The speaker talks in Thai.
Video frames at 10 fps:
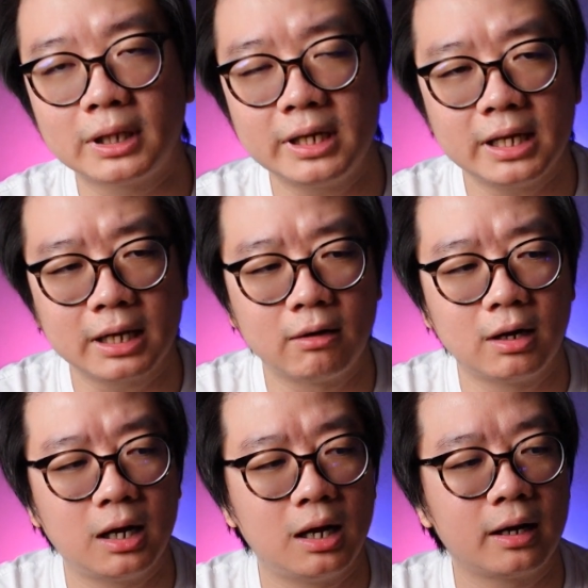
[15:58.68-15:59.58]
รี่เขา
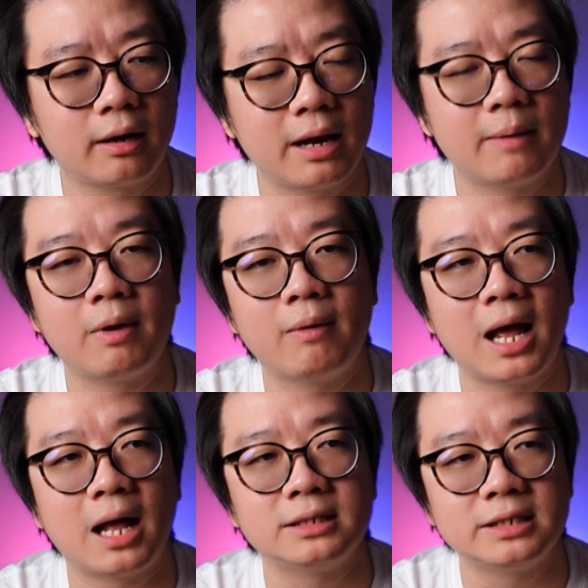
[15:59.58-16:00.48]
ก็เคลมไว้ว่า
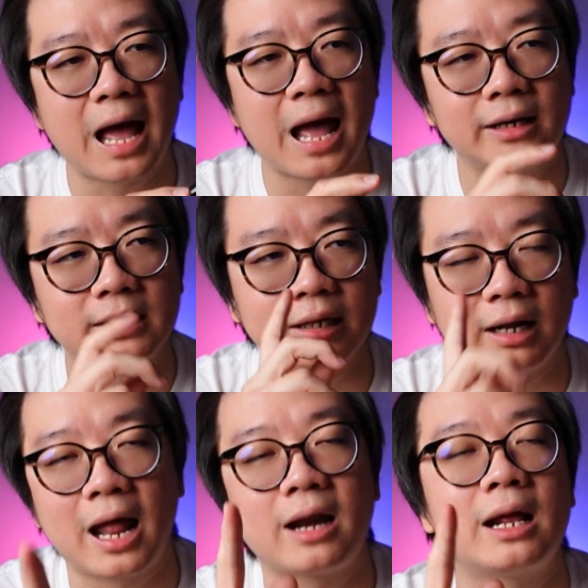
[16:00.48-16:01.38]
ชาร์จ
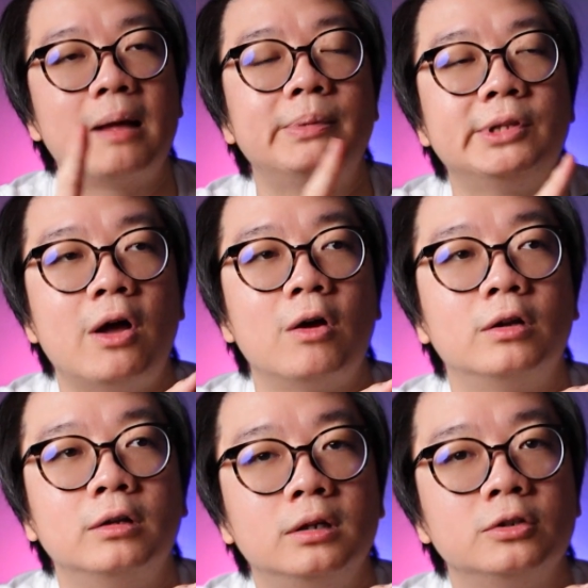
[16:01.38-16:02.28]
1ครั้งนะครับ
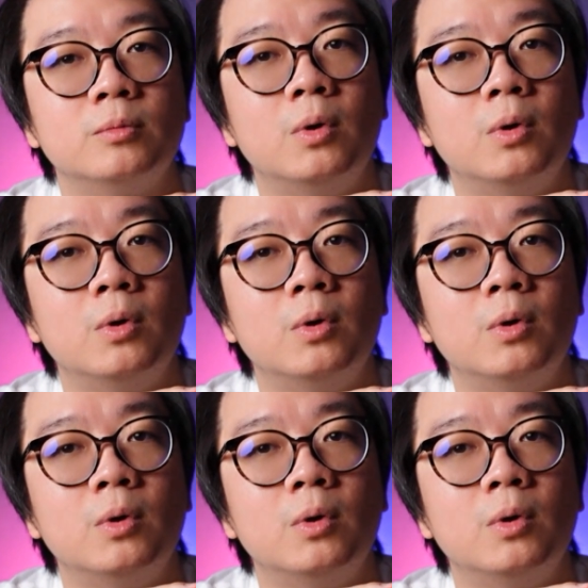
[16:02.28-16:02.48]
2.5 ชั่ว